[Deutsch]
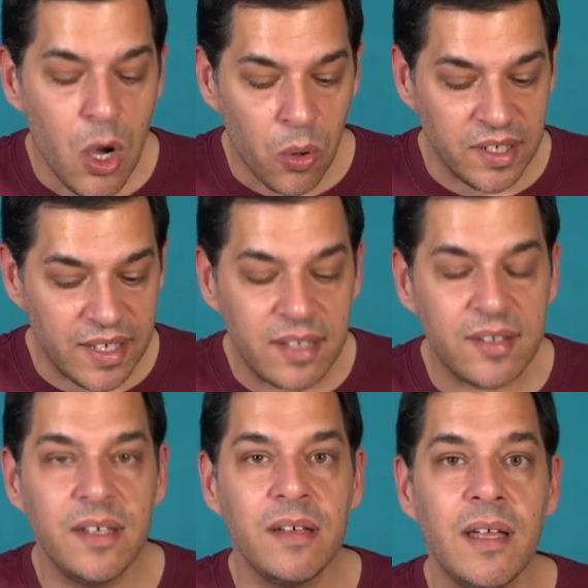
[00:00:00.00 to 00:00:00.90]
Und das
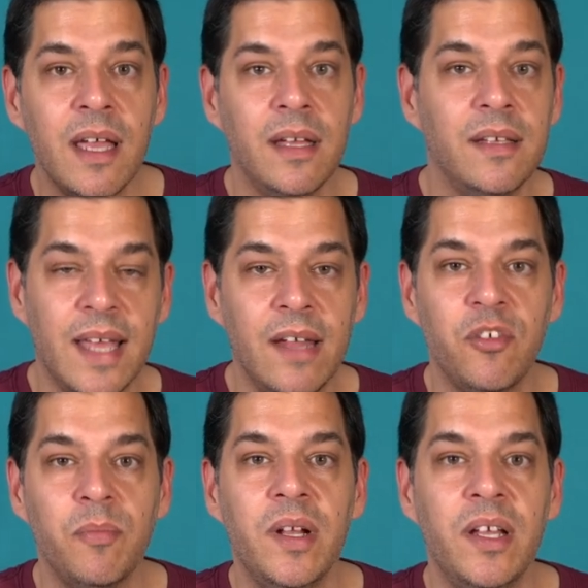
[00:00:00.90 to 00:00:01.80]
hier äh, ist
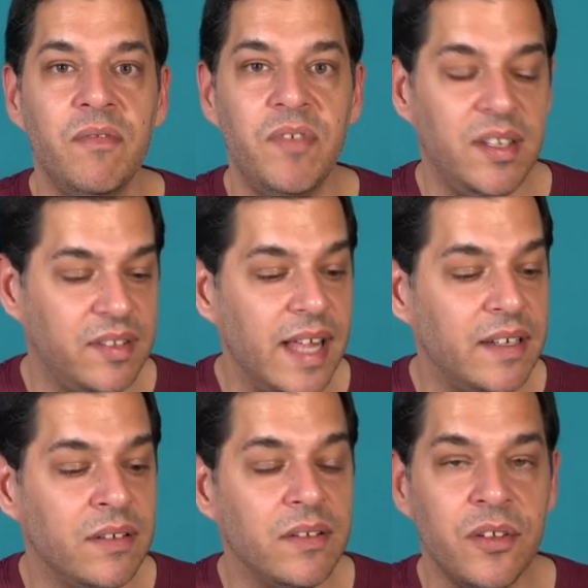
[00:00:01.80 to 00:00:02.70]
Engine Building, wie ich
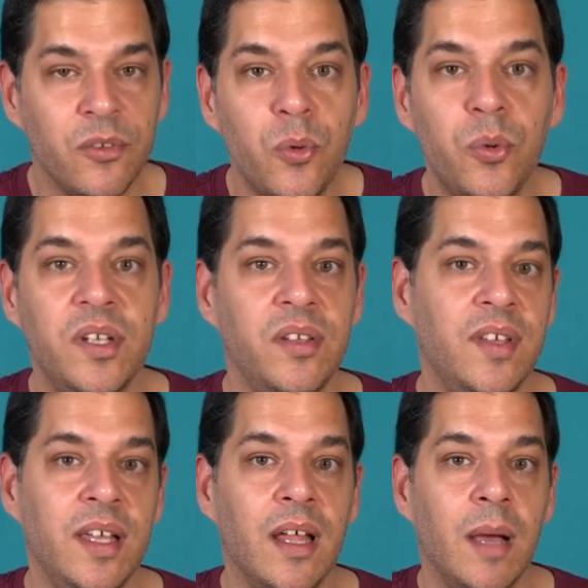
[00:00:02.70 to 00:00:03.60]
selten so gut
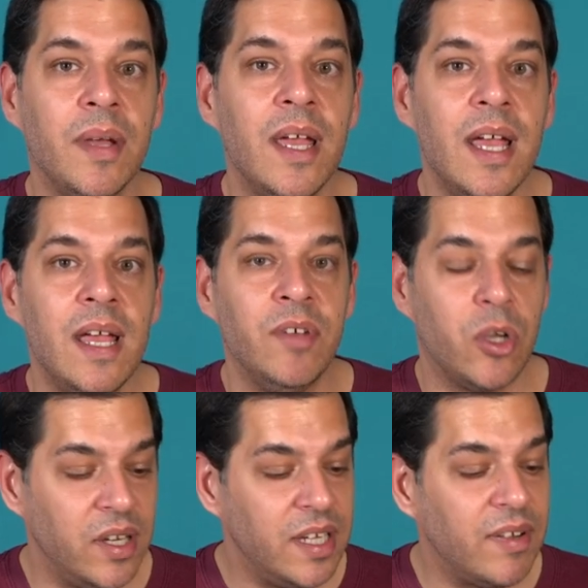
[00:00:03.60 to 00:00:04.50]
gesehen habe. Wir
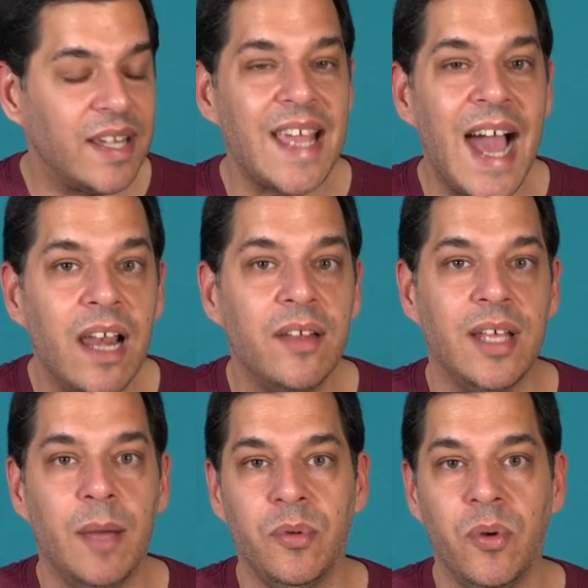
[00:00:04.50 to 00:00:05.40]
können hier wirklich alles
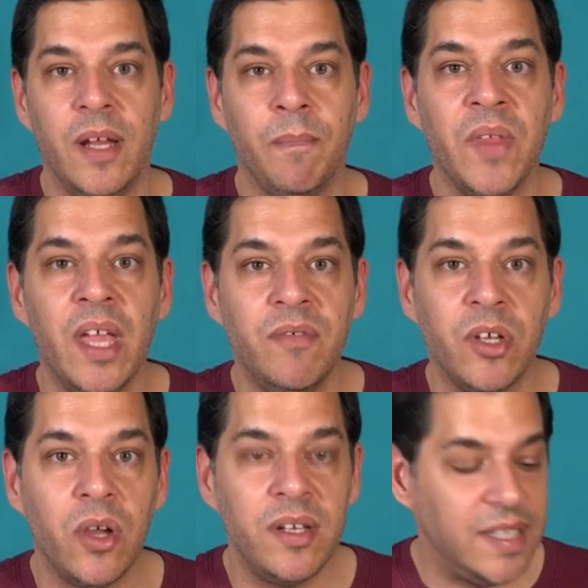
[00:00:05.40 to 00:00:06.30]
upgraden. Wir
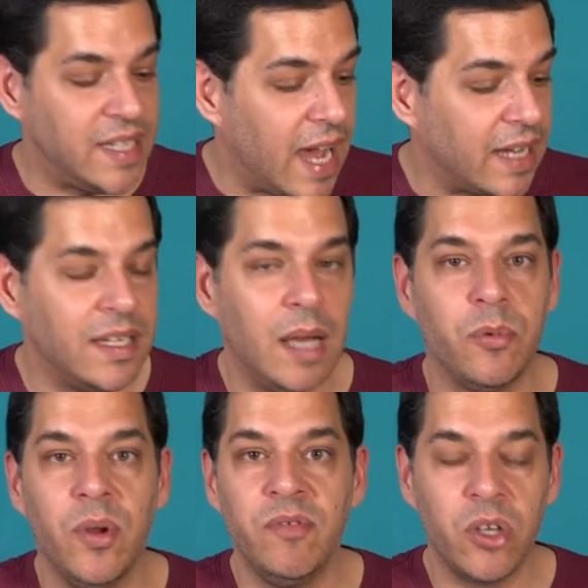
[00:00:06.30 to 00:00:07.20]
können die Karten
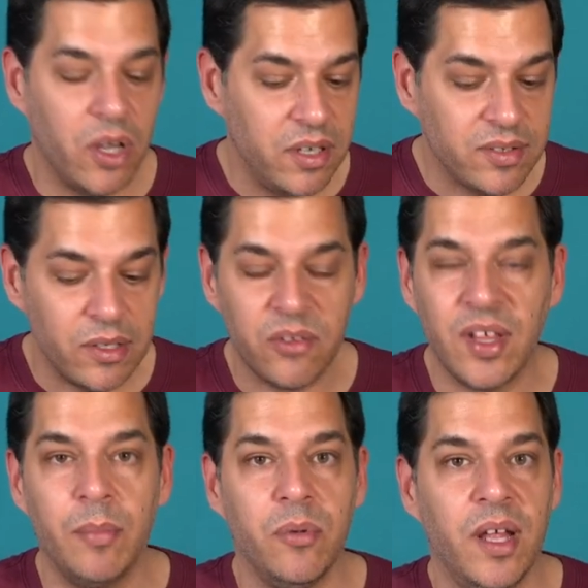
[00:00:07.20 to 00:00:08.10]
upgraden, wir können die
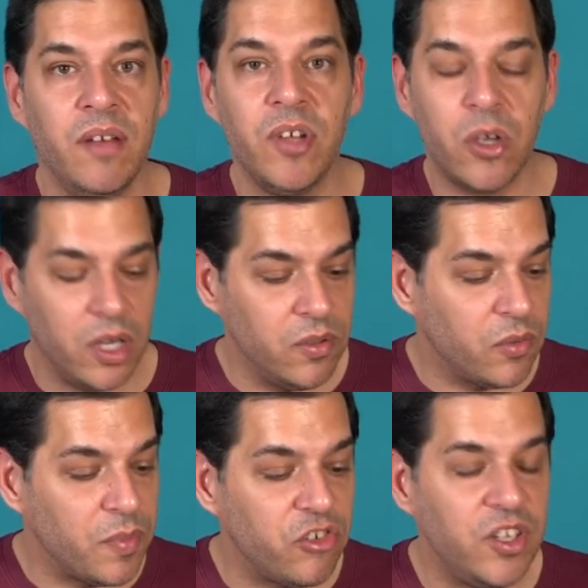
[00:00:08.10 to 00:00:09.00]
Slots upgraden, wir können
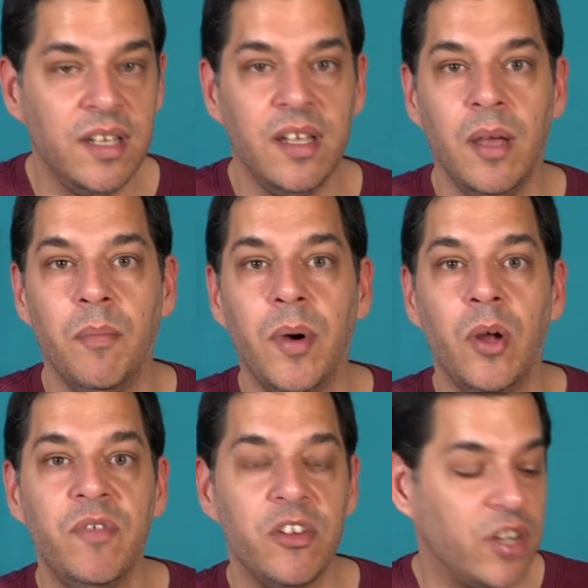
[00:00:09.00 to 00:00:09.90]
uns Maschinen hier
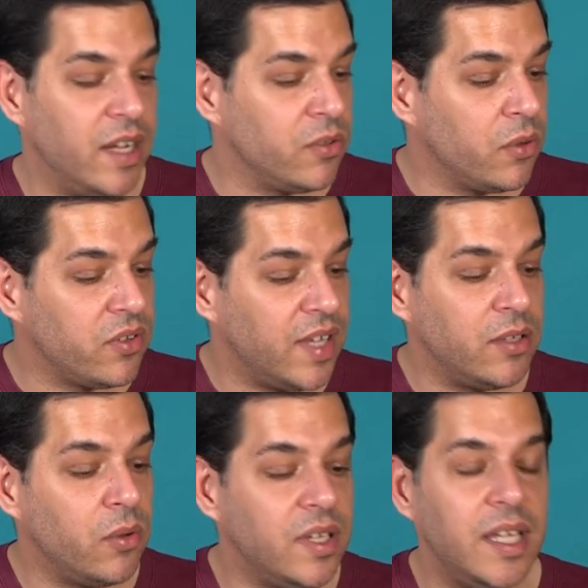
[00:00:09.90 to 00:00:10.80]
bauen, wir schalten uns
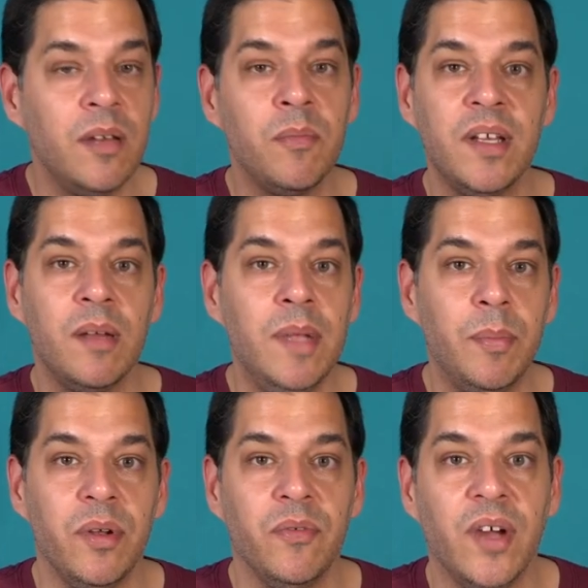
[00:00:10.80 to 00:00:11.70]
Technologien mit den
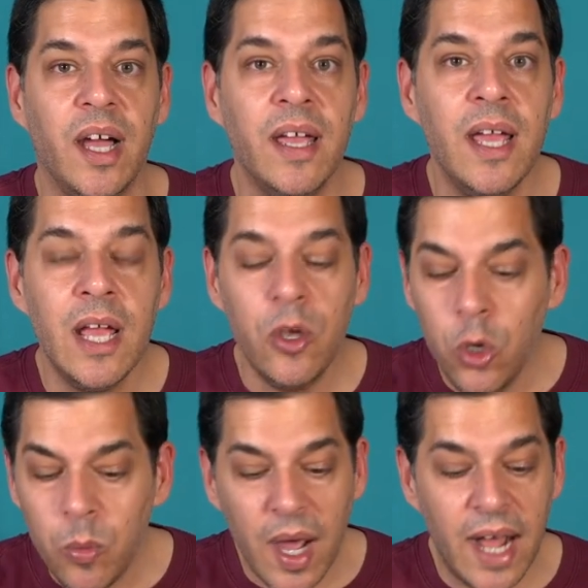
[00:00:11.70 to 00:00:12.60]
Miepeln frei.
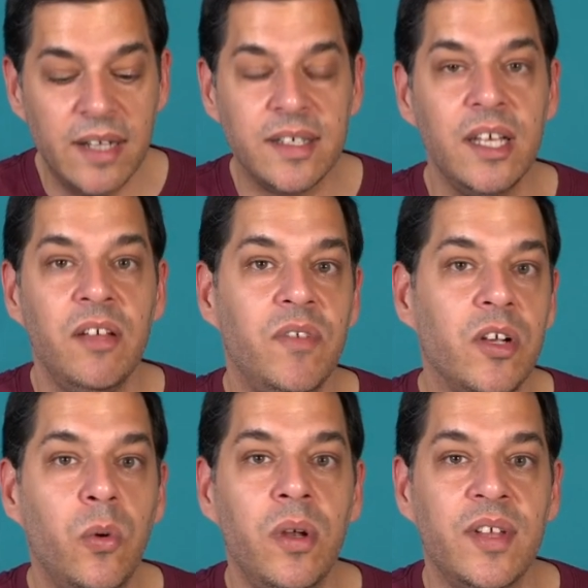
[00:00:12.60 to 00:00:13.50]
Überall kriegen wir
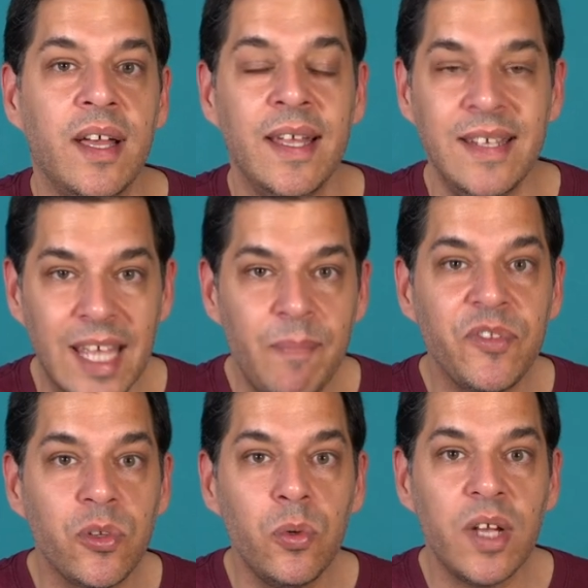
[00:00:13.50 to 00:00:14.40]
coole Sachen. In jedem
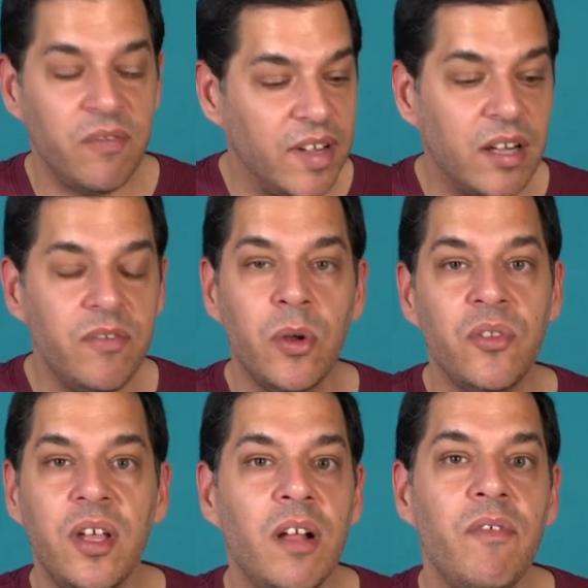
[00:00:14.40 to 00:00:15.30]
Zug Zug entwickeln wir
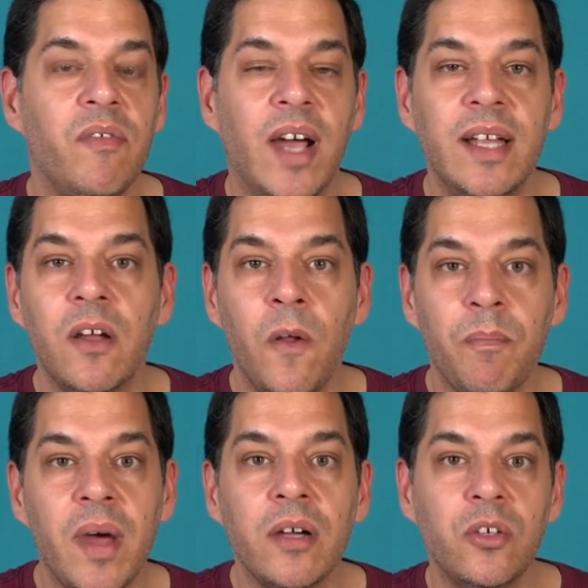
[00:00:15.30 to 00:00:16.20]
uns irgendwie weiter und
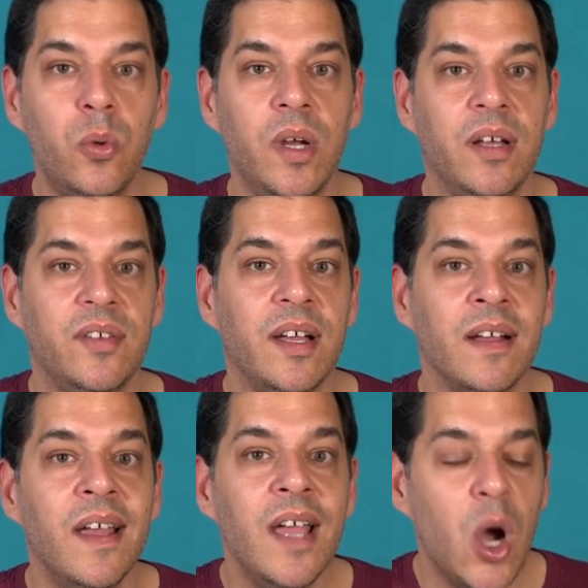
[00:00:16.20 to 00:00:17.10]
machen coolere
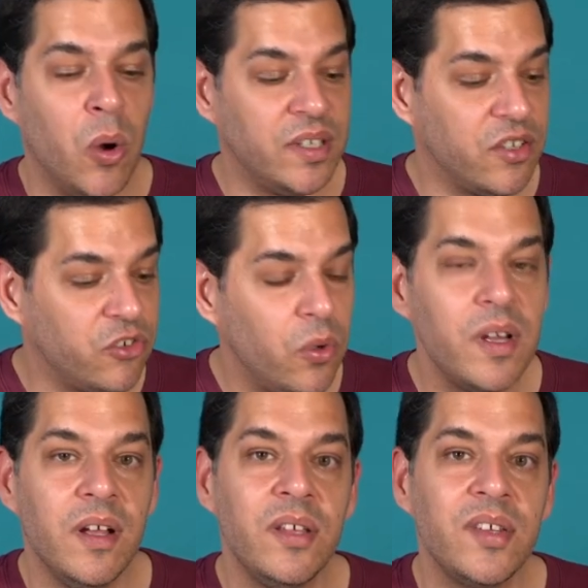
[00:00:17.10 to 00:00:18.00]
Sachen. Und das
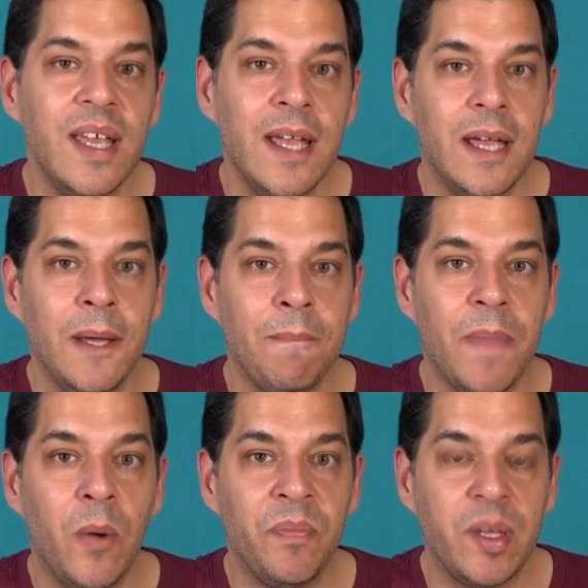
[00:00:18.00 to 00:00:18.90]
Schöne ist,
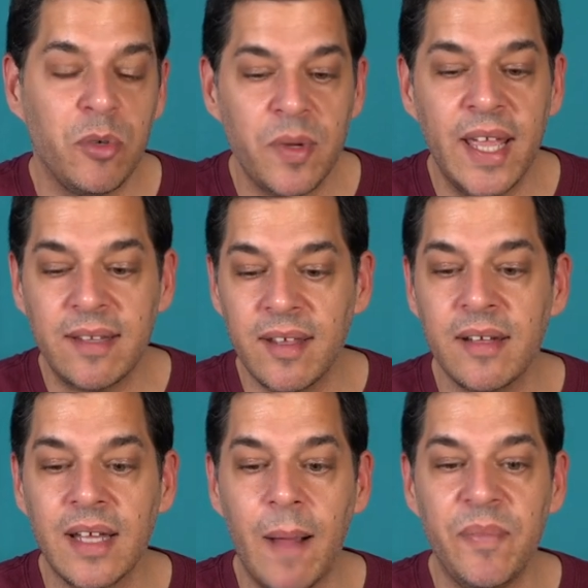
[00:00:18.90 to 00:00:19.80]
ähm, und da muss man echt
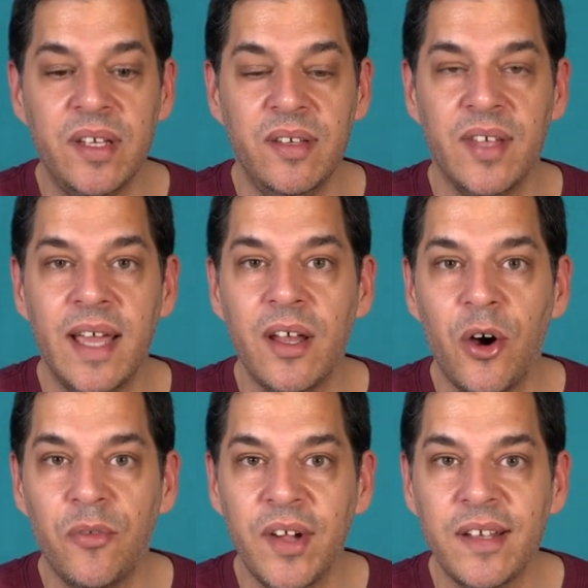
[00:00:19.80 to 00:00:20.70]
sagen, da haben die Designer
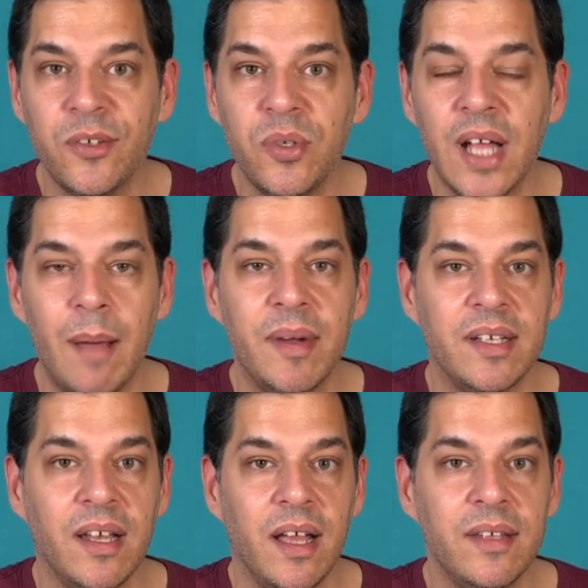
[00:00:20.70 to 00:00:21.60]
auch wirklich gute Arbeit
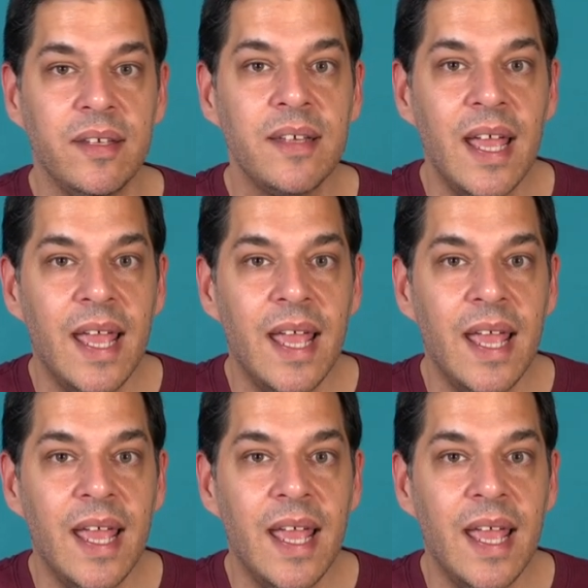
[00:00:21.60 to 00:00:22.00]
geleistet.